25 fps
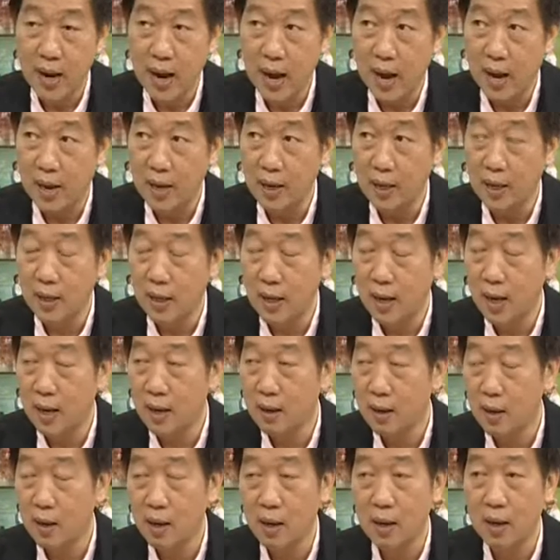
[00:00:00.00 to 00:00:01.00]
เป็นทหารเรือ
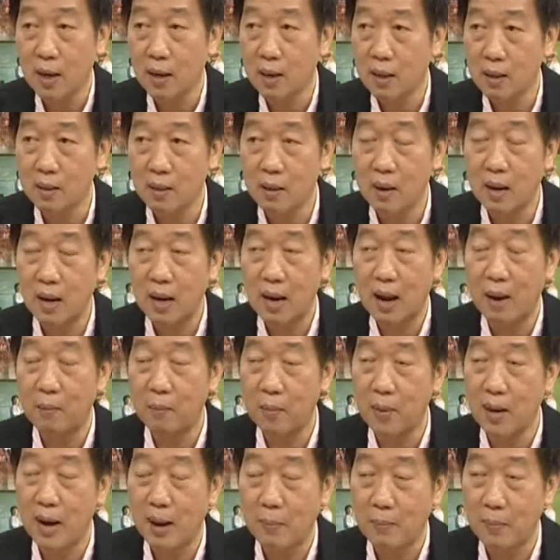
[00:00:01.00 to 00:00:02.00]
แล้วขั
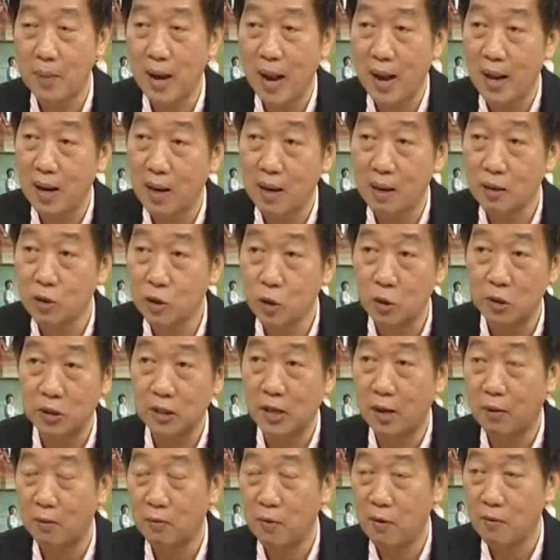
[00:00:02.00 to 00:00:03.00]
บหลับในแล้วก็ชน
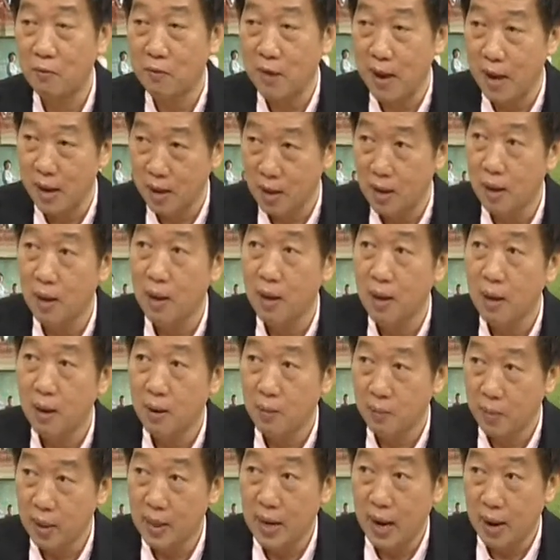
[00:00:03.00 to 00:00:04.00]
เสาไฟฟ้าก็
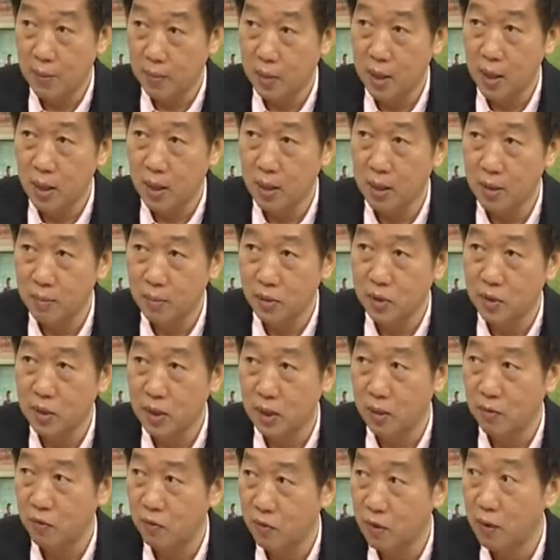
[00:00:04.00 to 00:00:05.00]
มาทำก็เริ่มรู้
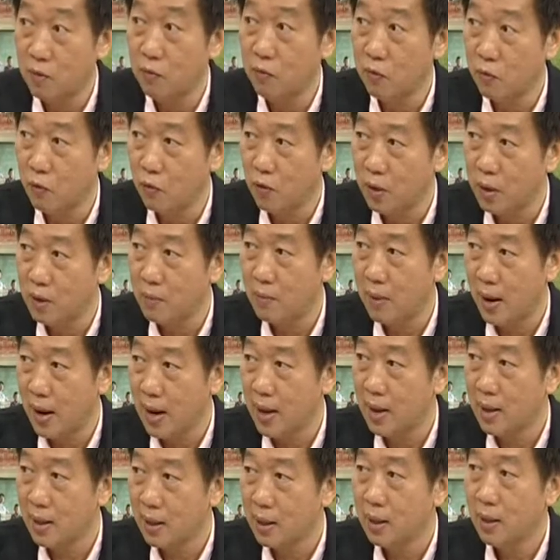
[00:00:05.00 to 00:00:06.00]
สึกฟื้นฟูขึ้น
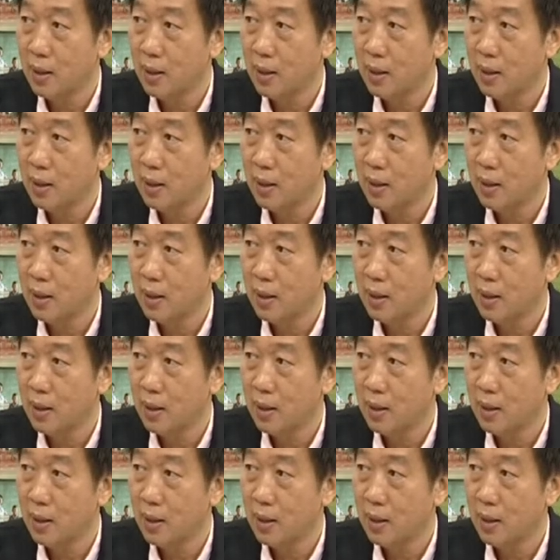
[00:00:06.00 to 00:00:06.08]
มา